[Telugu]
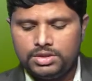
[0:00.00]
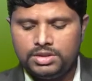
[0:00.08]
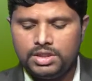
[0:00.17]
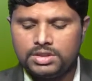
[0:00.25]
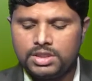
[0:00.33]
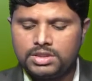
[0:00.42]

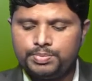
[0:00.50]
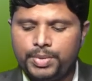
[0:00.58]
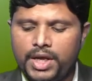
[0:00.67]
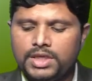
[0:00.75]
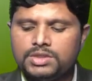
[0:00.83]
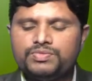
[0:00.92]
జీసస్
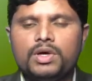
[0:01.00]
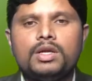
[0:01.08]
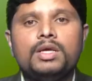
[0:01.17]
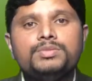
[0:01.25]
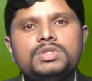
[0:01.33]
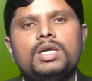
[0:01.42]
ప్రేస్ ఫర్
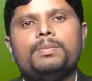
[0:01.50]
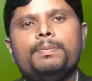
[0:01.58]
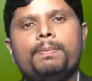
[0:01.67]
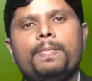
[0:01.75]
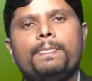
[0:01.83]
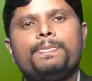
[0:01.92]
హిమ్సెల్ఫ్
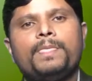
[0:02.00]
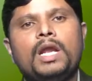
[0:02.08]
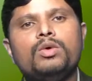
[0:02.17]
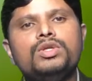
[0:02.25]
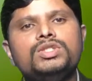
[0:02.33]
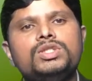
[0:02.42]
తన
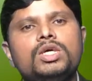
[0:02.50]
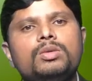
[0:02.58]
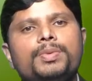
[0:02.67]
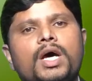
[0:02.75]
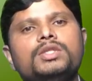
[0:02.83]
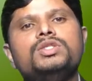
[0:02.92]
గురించి తను
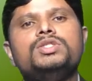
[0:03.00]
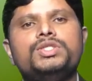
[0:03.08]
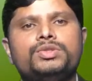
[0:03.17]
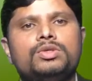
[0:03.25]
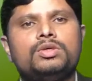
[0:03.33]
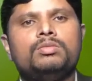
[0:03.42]
ప్రార్థన
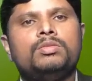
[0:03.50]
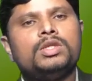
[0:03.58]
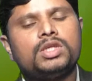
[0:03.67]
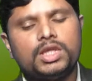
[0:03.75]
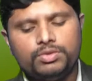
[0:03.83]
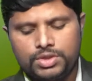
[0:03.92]
చేసుకోవటం
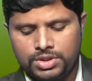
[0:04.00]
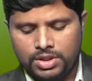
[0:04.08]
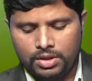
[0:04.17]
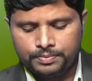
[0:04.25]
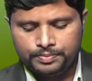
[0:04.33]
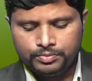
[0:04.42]
మొదటి ఐదు
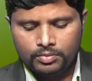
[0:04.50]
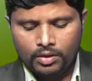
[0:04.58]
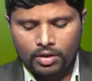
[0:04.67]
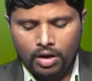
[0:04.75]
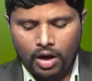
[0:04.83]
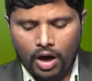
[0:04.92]
వచనాలు
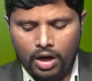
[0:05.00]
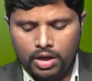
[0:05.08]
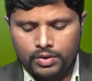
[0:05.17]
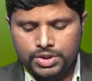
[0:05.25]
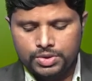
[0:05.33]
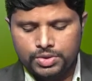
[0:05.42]
ఆరో
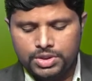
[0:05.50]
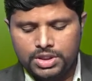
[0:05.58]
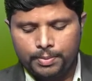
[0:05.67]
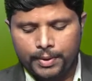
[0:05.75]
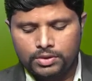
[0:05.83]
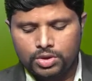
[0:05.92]
వచనం నుంచి
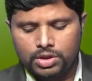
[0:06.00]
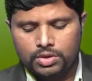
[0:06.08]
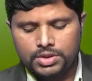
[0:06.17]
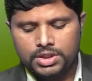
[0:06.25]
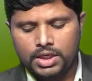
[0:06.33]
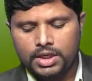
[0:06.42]
పంతొమ్మిదో
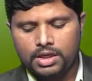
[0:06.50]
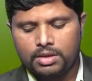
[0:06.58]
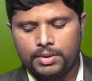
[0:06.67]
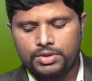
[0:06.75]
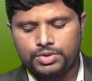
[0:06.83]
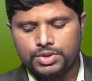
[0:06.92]
వచనాన్ని కనుక
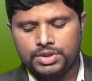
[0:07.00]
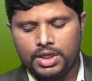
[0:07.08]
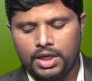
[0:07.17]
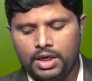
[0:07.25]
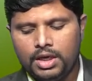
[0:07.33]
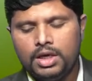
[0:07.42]
మనం చూస్తే
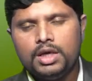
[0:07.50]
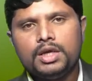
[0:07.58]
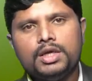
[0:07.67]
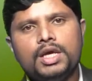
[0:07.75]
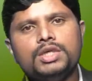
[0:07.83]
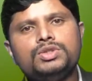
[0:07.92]

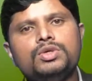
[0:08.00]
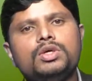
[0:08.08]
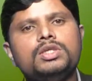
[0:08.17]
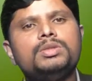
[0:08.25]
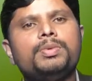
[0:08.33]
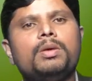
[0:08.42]

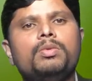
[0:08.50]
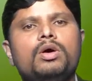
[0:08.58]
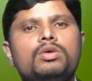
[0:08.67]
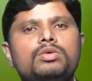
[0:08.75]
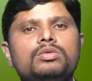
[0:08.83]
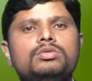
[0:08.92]
యేసుక్రీస్తు
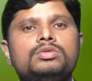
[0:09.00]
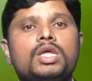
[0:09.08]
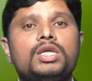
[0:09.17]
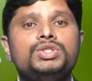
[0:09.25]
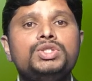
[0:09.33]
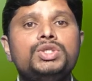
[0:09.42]
ప్రభువారు
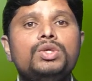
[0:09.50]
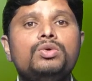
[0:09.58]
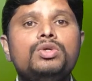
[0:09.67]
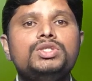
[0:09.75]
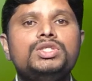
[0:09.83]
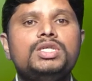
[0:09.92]
తన శిష్యుల
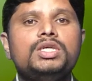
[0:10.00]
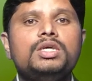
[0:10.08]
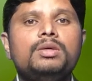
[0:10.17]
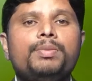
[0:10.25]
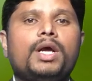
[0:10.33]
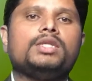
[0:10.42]
గురించి
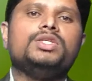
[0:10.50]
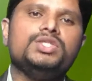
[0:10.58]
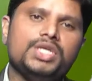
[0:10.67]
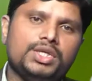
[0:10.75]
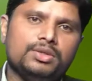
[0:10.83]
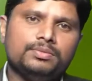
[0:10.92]
ప్రార్థన
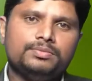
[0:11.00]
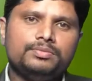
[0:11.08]
చేయటం